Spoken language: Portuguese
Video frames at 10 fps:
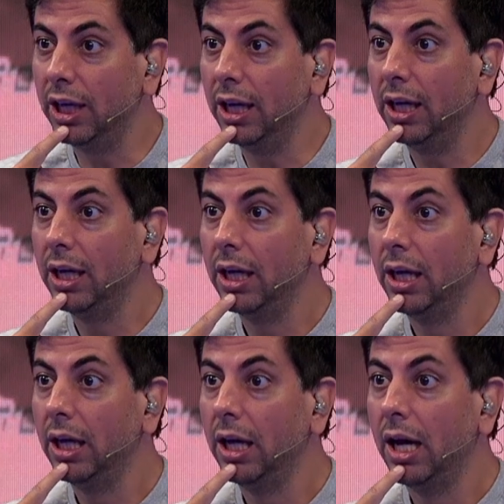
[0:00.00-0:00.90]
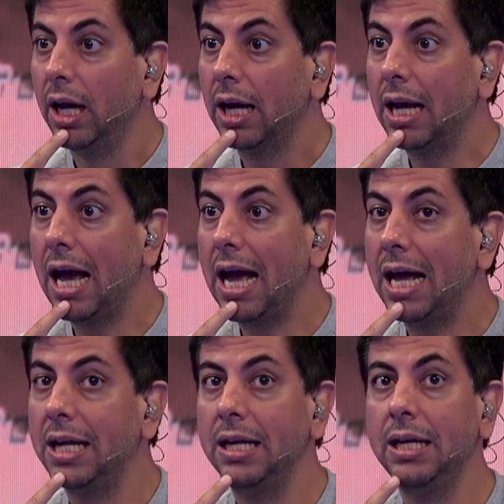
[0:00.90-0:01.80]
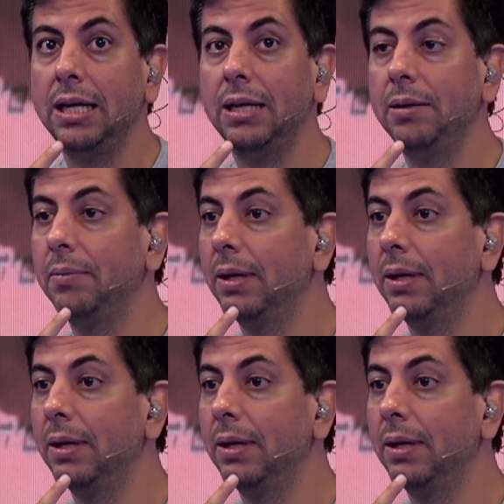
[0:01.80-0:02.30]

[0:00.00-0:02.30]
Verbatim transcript: Olha. É. é. Então eu tô